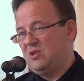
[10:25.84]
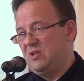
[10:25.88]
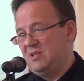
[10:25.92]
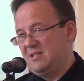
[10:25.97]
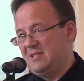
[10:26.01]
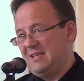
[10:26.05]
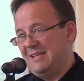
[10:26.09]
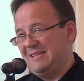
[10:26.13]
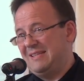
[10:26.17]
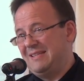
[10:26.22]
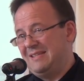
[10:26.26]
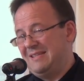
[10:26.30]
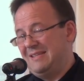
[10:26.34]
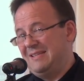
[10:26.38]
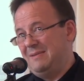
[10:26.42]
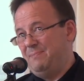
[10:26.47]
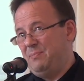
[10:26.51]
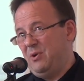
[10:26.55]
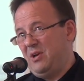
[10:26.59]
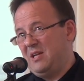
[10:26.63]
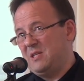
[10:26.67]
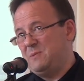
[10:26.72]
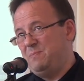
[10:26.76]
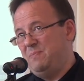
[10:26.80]
za,
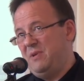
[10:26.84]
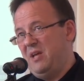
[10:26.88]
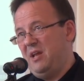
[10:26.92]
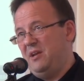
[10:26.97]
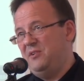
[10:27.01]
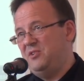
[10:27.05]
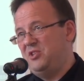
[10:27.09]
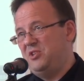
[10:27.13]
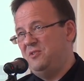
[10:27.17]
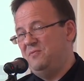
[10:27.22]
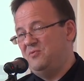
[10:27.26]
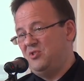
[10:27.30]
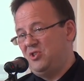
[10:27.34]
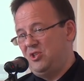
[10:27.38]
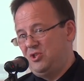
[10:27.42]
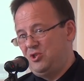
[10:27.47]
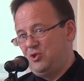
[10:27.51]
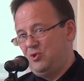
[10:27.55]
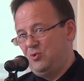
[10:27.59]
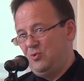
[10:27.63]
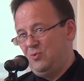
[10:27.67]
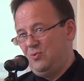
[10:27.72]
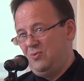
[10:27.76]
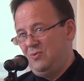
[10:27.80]
po raz pierwszy w
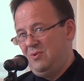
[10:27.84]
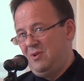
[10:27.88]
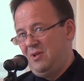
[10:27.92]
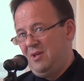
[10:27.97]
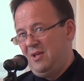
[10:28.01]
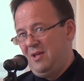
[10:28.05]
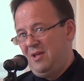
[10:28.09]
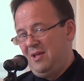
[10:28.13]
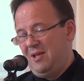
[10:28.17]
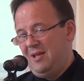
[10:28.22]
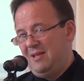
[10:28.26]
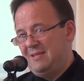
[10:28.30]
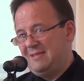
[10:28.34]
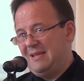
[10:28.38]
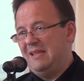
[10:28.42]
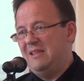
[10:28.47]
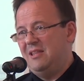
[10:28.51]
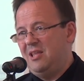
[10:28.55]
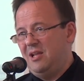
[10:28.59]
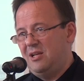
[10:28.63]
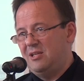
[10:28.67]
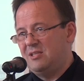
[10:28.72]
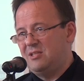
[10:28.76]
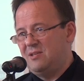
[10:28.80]
życiu
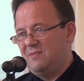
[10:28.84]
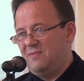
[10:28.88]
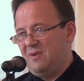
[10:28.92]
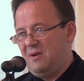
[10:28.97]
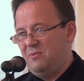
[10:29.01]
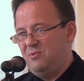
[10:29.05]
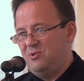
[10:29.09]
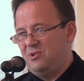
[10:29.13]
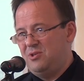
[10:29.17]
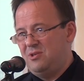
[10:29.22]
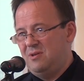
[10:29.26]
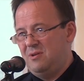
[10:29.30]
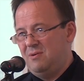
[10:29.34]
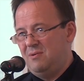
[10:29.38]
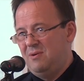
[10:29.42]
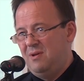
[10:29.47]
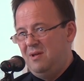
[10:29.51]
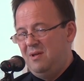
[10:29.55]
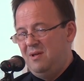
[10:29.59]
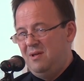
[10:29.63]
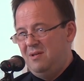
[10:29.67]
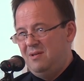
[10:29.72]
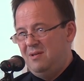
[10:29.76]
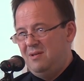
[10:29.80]
zainteresowały się
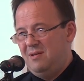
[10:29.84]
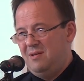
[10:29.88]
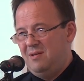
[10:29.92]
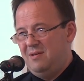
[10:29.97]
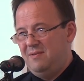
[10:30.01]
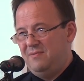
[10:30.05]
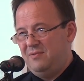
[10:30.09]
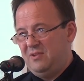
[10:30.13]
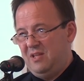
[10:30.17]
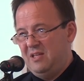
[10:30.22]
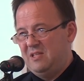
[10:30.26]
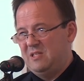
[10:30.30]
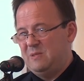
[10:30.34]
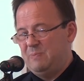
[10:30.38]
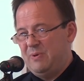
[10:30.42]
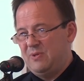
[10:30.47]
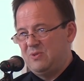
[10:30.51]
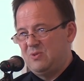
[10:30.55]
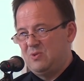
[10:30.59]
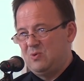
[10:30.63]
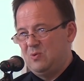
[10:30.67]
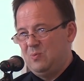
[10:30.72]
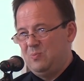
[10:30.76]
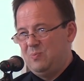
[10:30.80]
e, w ten
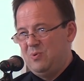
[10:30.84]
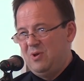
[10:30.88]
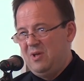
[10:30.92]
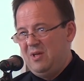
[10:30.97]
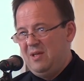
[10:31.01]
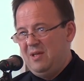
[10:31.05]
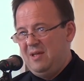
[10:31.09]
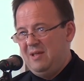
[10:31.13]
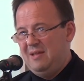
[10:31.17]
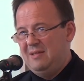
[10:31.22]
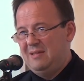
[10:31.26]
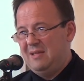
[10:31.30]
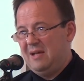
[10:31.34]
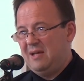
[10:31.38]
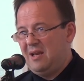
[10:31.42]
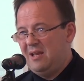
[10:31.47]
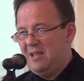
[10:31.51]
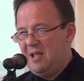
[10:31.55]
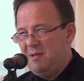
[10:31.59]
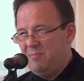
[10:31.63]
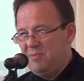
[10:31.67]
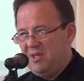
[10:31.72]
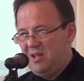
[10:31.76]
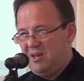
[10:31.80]
sposób
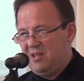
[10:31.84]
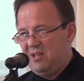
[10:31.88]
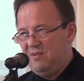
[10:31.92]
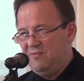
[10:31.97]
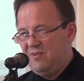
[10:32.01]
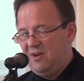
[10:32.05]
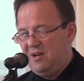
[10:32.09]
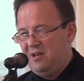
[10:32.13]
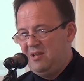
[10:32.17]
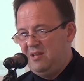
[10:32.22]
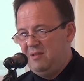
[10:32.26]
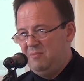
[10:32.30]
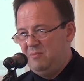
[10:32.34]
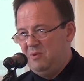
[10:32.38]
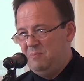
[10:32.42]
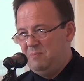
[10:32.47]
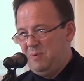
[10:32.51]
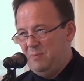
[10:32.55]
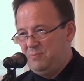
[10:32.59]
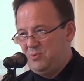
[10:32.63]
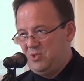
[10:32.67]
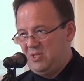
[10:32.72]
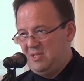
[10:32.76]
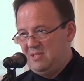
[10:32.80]
nagraniami archiwalnymi.
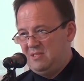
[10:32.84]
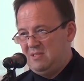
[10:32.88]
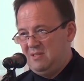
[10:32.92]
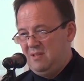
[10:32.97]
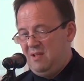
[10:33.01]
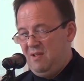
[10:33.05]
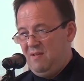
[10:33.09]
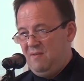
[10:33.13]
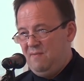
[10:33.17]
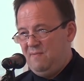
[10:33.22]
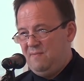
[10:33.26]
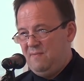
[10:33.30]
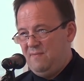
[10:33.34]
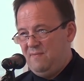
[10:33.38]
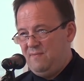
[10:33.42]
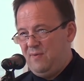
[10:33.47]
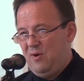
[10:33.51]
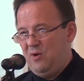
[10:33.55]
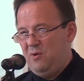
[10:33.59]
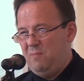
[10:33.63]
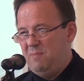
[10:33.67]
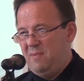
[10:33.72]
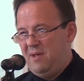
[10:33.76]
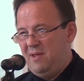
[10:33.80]
Poprzez
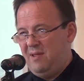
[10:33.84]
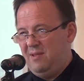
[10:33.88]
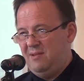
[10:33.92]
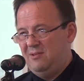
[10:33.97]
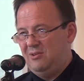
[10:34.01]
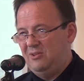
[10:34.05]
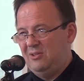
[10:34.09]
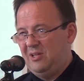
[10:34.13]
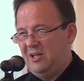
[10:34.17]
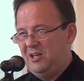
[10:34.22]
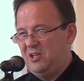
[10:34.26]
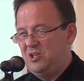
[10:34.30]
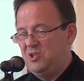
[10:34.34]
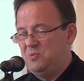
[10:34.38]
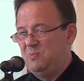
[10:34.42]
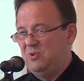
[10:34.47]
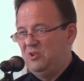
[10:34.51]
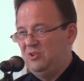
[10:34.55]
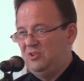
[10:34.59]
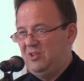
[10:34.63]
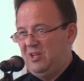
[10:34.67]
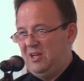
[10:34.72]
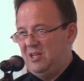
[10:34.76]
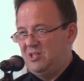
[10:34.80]
formę dotarliśmy
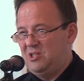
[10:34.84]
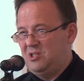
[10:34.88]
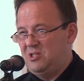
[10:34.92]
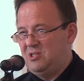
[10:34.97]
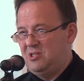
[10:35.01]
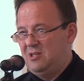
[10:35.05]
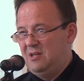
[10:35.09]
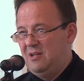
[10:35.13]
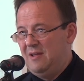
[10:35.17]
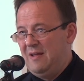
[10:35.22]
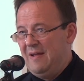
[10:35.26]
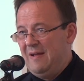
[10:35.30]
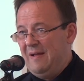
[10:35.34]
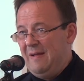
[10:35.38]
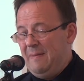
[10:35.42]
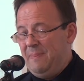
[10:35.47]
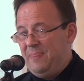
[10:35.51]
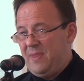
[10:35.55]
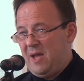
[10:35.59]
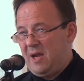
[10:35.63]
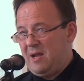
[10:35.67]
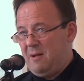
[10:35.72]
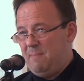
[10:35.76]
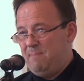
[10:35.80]
do treści.
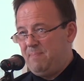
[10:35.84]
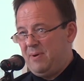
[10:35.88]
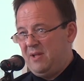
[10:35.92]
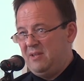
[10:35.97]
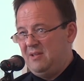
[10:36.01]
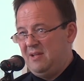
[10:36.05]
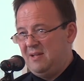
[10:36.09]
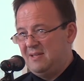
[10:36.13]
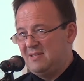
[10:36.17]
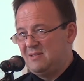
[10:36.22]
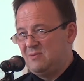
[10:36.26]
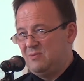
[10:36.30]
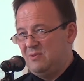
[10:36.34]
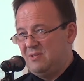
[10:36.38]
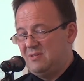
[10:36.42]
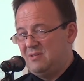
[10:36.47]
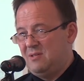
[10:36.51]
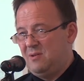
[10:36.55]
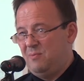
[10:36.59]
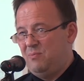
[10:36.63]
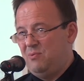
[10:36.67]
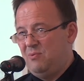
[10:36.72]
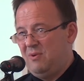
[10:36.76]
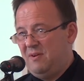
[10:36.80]
Ta kampania
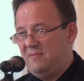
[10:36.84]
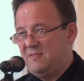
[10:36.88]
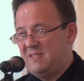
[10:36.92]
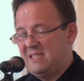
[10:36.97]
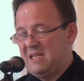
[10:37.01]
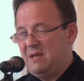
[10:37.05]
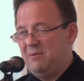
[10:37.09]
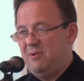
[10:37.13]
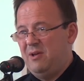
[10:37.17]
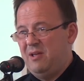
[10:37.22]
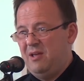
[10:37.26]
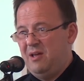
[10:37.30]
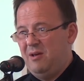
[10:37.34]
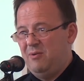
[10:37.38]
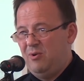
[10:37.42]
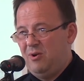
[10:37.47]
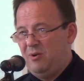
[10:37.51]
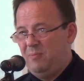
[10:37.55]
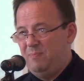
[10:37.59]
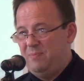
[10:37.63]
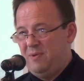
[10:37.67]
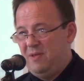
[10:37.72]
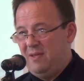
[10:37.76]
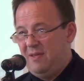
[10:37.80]
zdobyła w całej
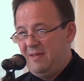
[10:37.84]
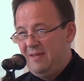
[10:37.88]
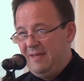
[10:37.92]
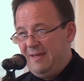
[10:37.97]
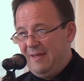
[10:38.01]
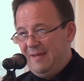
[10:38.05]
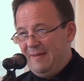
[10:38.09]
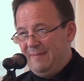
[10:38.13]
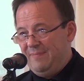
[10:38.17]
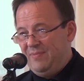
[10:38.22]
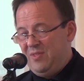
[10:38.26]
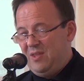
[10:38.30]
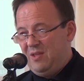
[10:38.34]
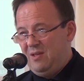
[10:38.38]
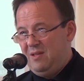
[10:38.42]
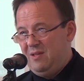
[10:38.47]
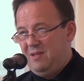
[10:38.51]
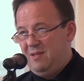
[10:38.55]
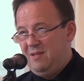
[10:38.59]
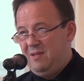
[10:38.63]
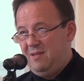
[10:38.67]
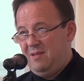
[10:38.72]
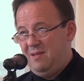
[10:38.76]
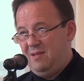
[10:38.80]
Europie
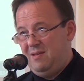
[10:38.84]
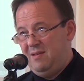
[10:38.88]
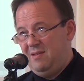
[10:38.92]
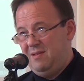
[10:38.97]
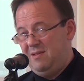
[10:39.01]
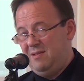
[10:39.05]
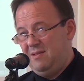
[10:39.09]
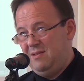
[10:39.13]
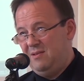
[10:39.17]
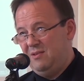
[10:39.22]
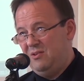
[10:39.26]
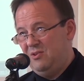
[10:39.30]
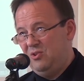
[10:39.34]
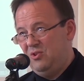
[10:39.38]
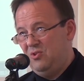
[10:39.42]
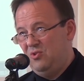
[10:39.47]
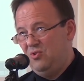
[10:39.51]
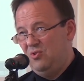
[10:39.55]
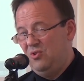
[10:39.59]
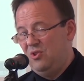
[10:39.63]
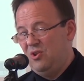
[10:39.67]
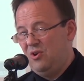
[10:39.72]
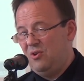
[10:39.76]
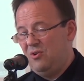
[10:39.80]
e,
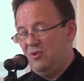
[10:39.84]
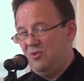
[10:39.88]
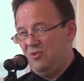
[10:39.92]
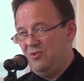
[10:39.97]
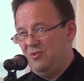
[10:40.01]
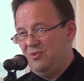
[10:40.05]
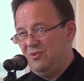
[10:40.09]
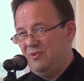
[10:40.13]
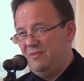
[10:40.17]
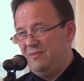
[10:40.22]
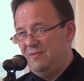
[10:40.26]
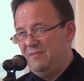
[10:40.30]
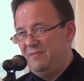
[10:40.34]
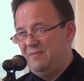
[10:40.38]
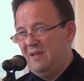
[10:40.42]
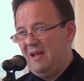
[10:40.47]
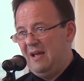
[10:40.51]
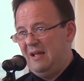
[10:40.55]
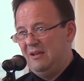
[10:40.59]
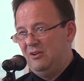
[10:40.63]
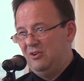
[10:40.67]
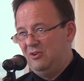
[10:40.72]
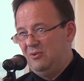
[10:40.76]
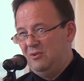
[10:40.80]
no,
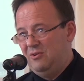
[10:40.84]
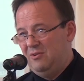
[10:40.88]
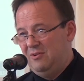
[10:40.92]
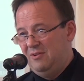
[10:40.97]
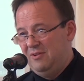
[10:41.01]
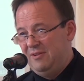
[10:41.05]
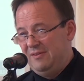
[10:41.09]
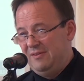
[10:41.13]
wiano